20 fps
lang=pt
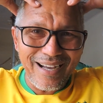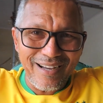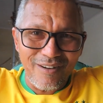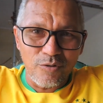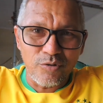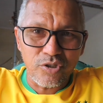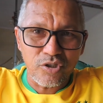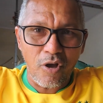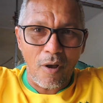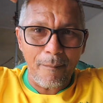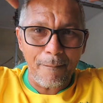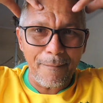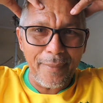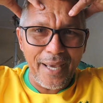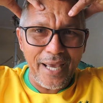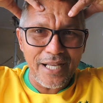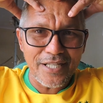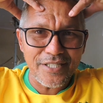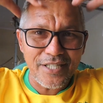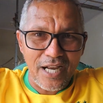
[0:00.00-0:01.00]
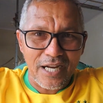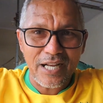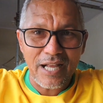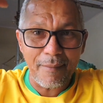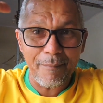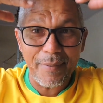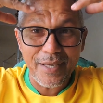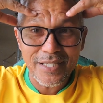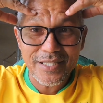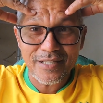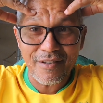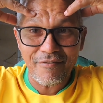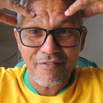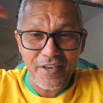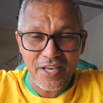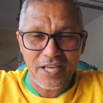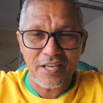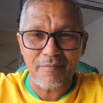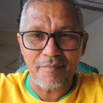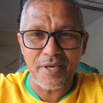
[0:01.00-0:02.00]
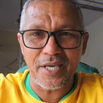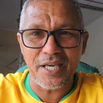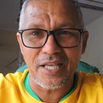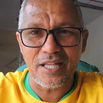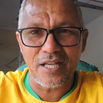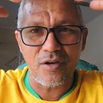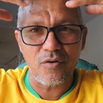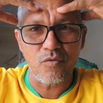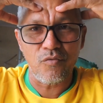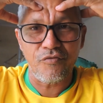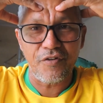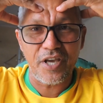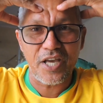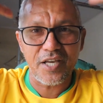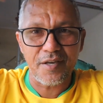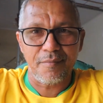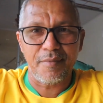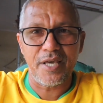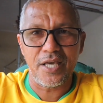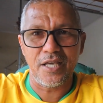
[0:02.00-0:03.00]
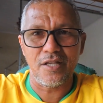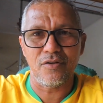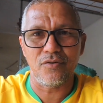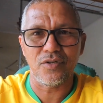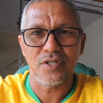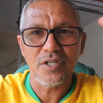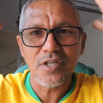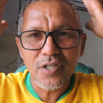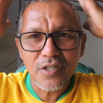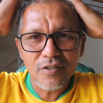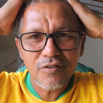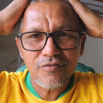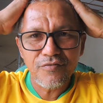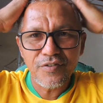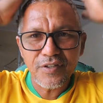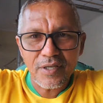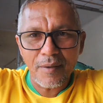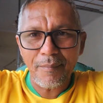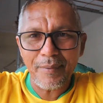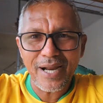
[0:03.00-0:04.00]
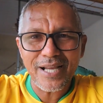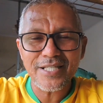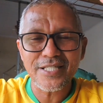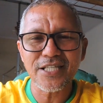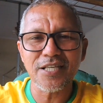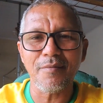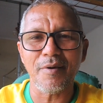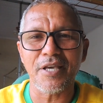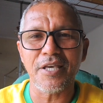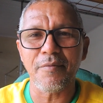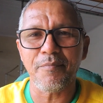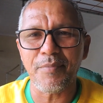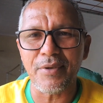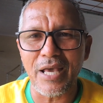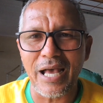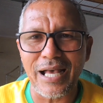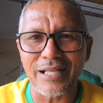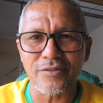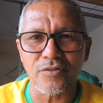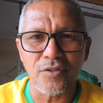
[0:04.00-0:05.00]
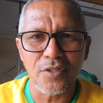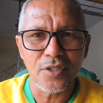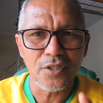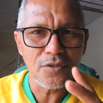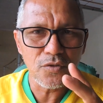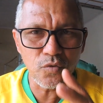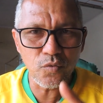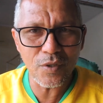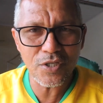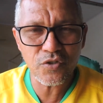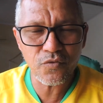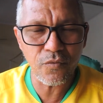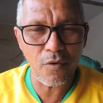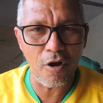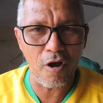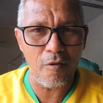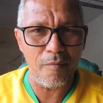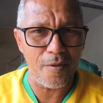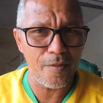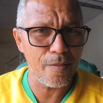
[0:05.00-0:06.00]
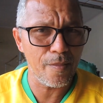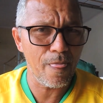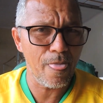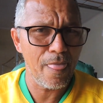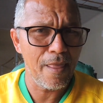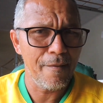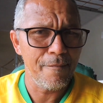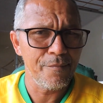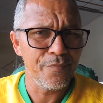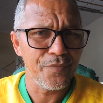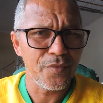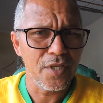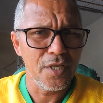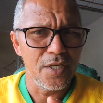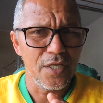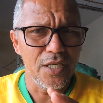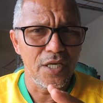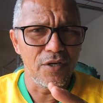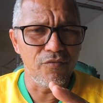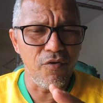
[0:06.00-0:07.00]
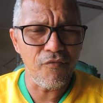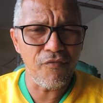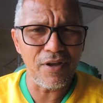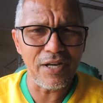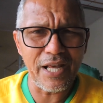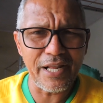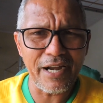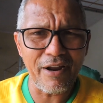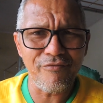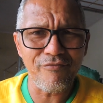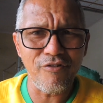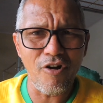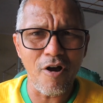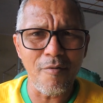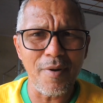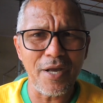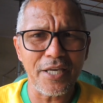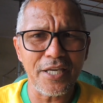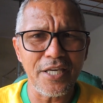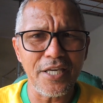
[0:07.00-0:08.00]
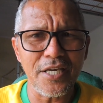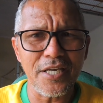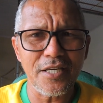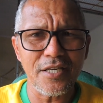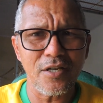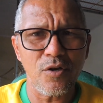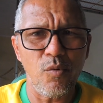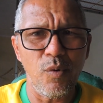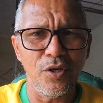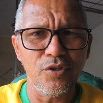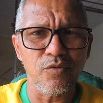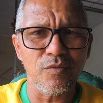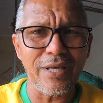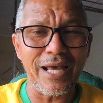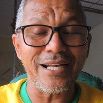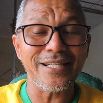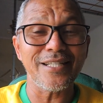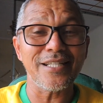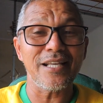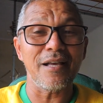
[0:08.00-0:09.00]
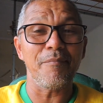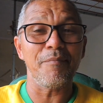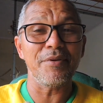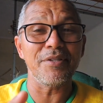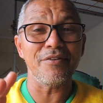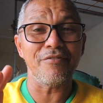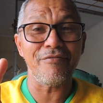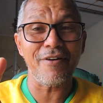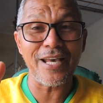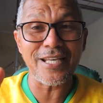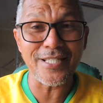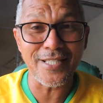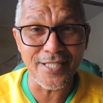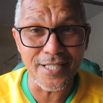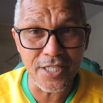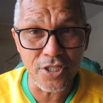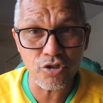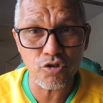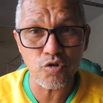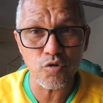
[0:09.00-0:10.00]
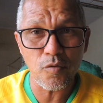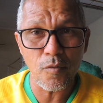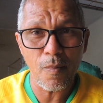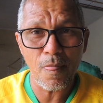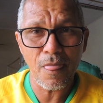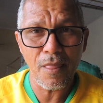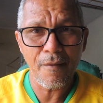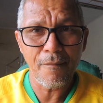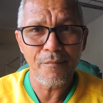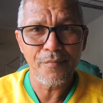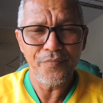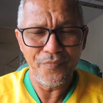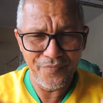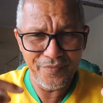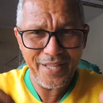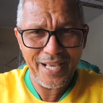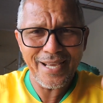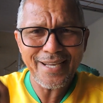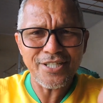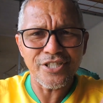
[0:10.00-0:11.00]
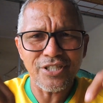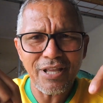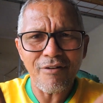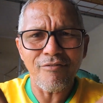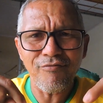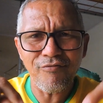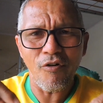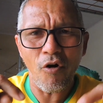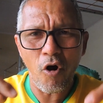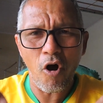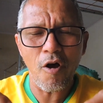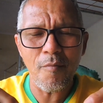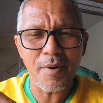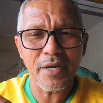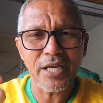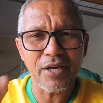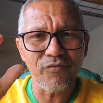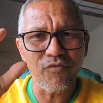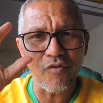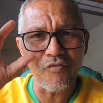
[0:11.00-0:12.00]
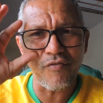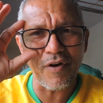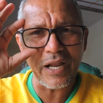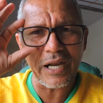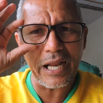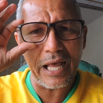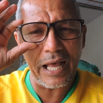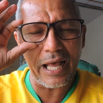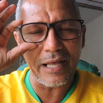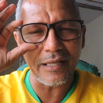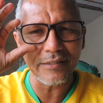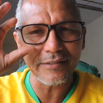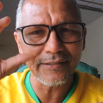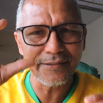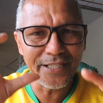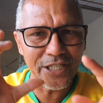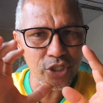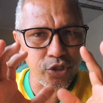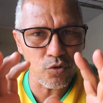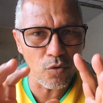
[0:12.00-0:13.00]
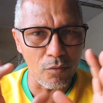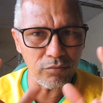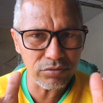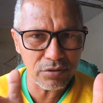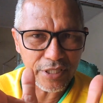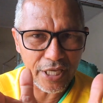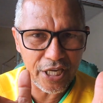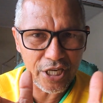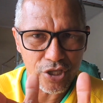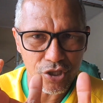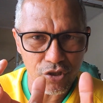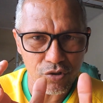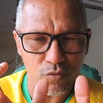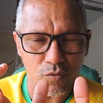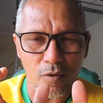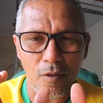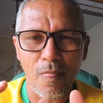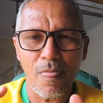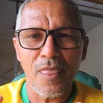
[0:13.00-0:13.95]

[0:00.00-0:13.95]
o topete, a cabeça vermelha, o vermelho, fica para cima arrepiado duas formas. Eu vou falar a forma aqui, quando o Galo de Campina faz isso, nesta forma que eu vou falar, nesse contexto.